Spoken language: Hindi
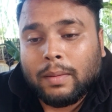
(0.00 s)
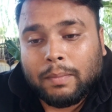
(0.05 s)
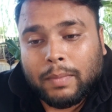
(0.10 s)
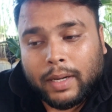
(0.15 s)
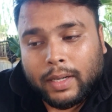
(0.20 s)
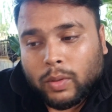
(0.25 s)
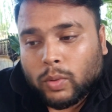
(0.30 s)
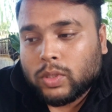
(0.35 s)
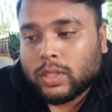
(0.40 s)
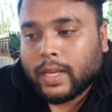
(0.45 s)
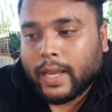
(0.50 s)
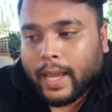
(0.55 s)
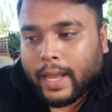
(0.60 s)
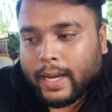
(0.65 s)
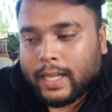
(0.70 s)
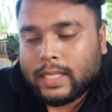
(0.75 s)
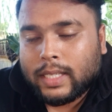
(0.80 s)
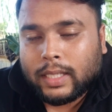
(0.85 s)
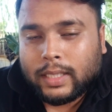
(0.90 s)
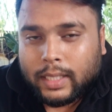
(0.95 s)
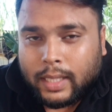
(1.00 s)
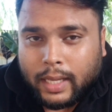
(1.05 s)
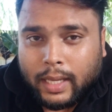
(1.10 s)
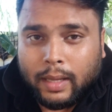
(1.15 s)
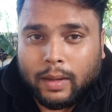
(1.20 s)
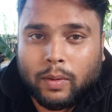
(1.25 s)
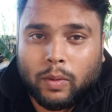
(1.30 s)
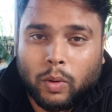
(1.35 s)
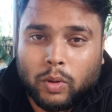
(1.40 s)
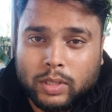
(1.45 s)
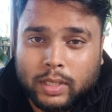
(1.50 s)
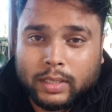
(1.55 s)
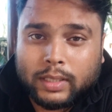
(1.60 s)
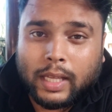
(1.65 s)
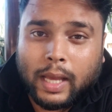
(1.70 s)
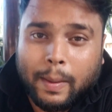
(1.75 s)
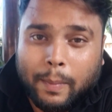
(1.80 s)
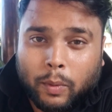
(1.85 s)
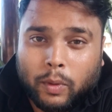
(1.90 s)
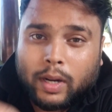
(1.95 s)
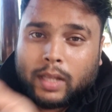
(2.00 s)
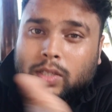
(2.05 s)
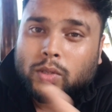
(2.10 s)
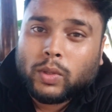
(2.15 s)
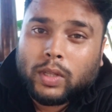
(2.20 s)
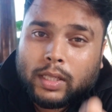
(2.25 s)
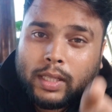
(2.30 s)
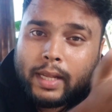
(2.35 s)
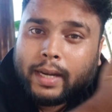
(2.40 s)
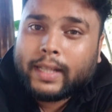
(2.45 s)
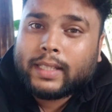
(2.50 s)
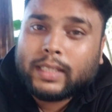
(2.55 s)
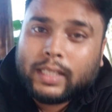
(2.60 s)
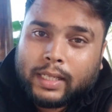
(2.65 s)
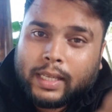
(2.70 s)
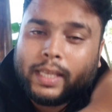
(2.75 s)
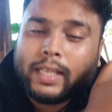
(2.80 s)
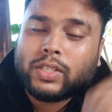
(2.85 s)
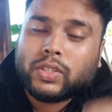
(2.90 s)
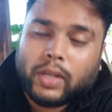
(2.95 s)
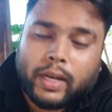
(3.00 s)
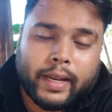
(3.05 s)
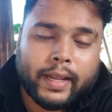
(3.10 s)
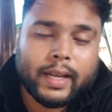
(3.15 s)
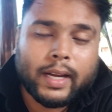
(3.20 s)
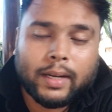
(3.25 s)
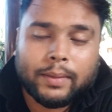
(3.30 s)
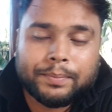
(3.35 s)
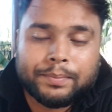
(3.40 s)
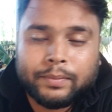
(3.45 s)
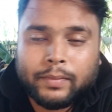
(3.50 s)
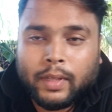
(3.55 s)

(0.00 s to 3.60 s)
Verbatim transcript: बट कुछ कह नहीं सकते हैं हो सकता है पूरा चौदह तारीख तक ही चलेगा